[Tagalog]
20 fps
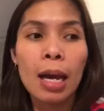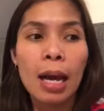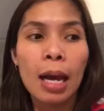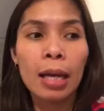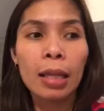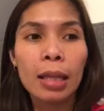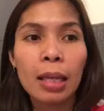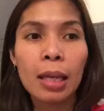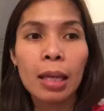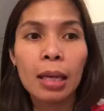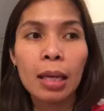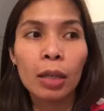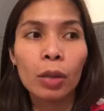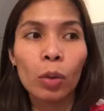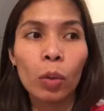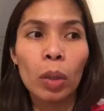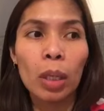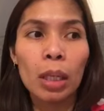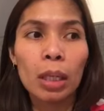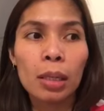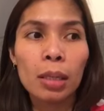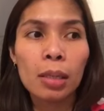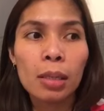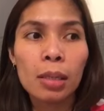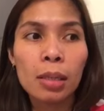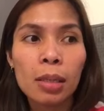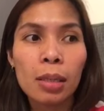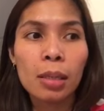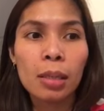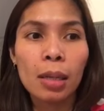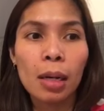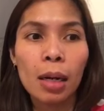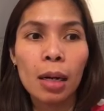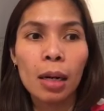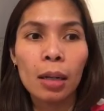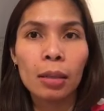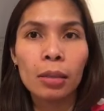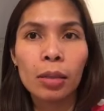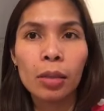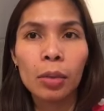I think it was
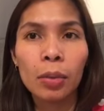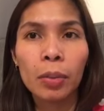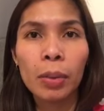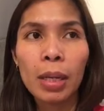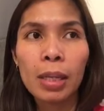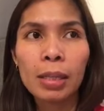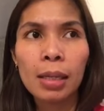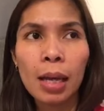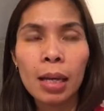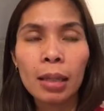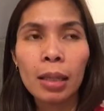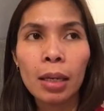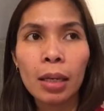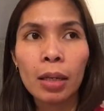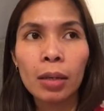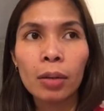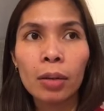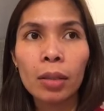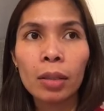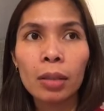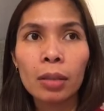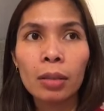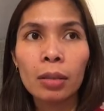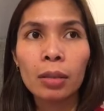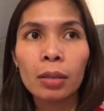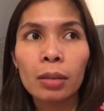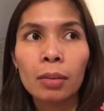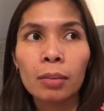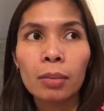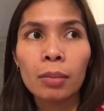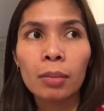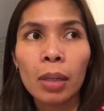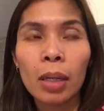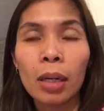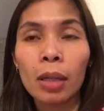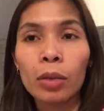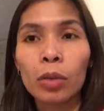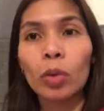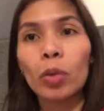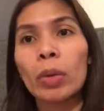uh, two weeks ata yon
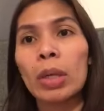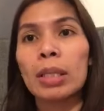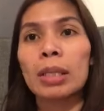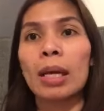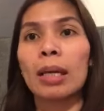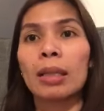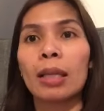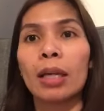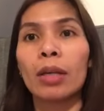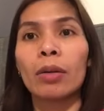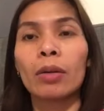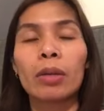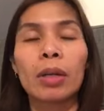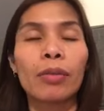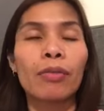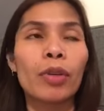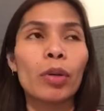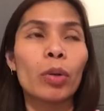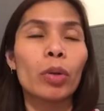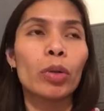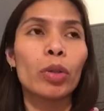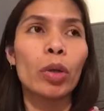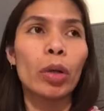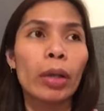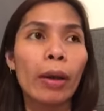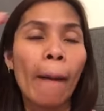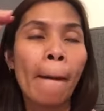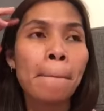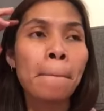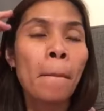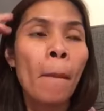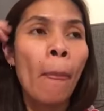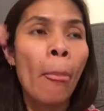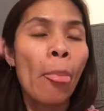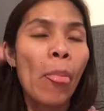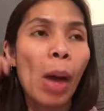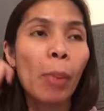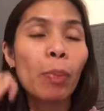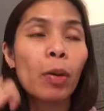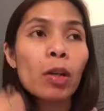Parang two weeks ata yung review ko doon.
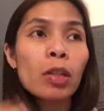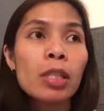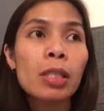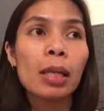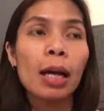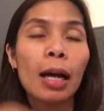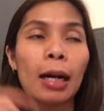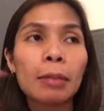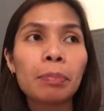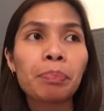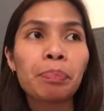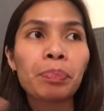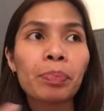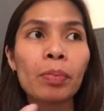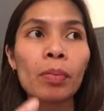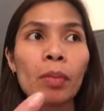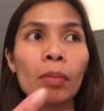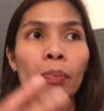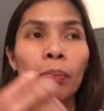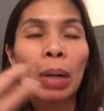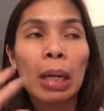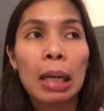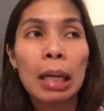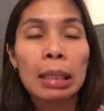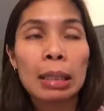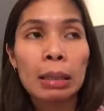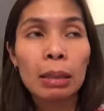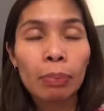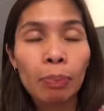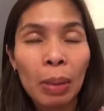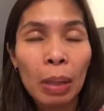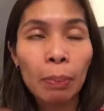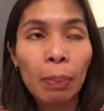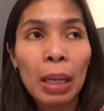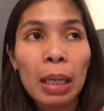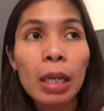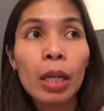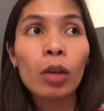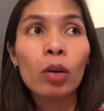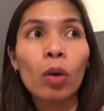Tapos, um, pagka,
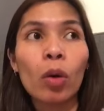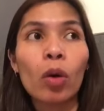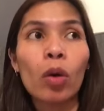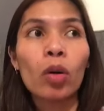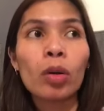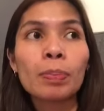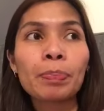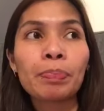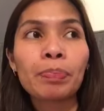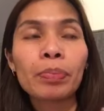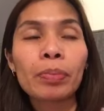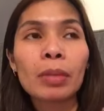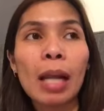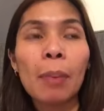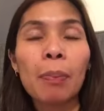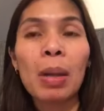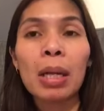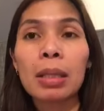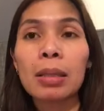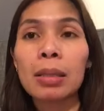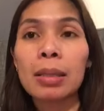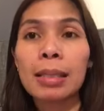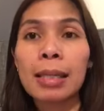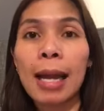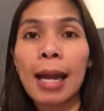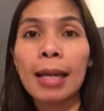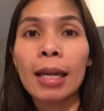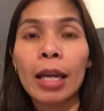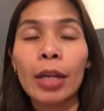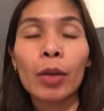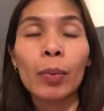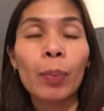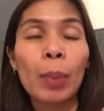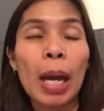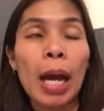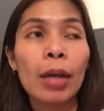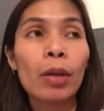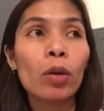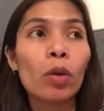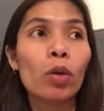pagbalik ko, dapat sana yung
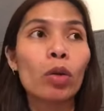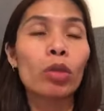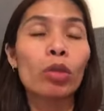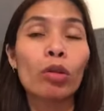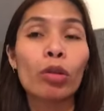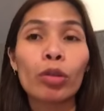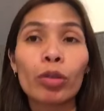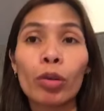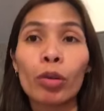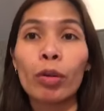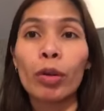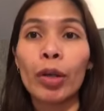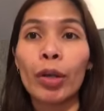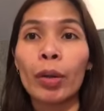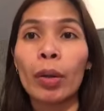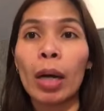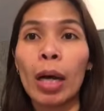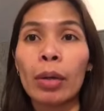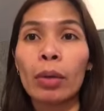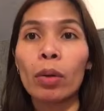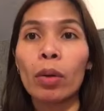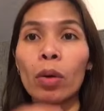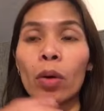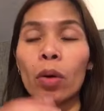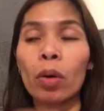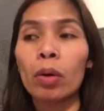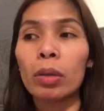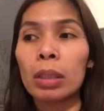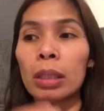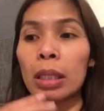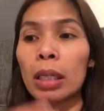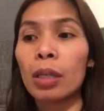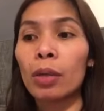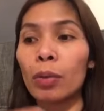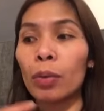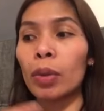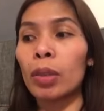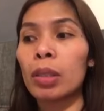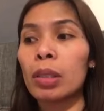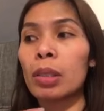plano ko, tuloy-tuloy yung ano ko,
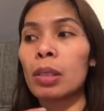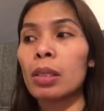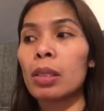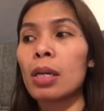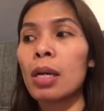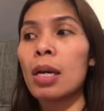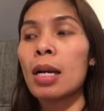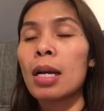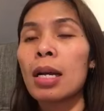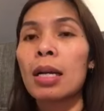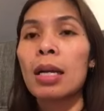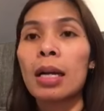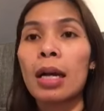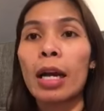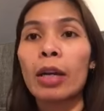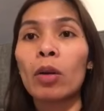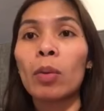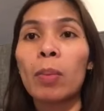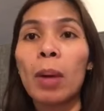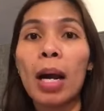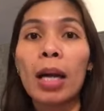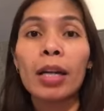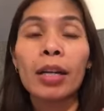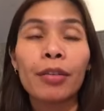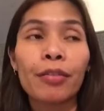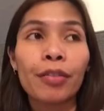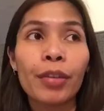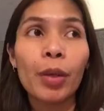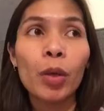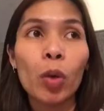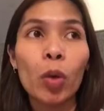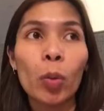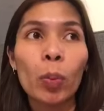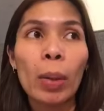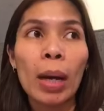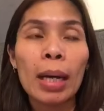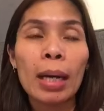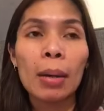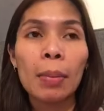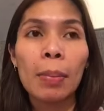continuous ano ba, review.
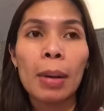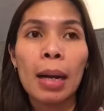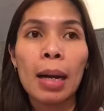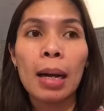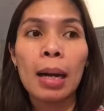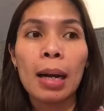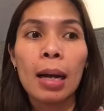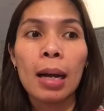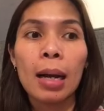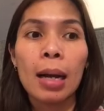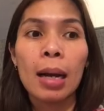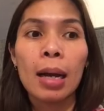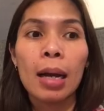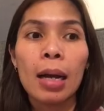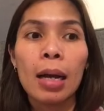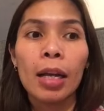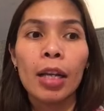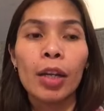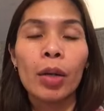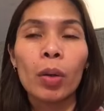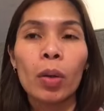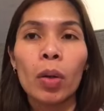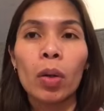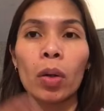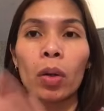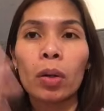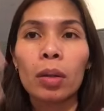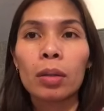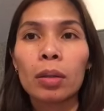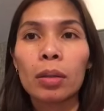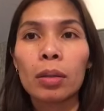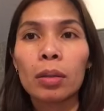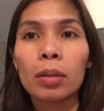Para ba yung,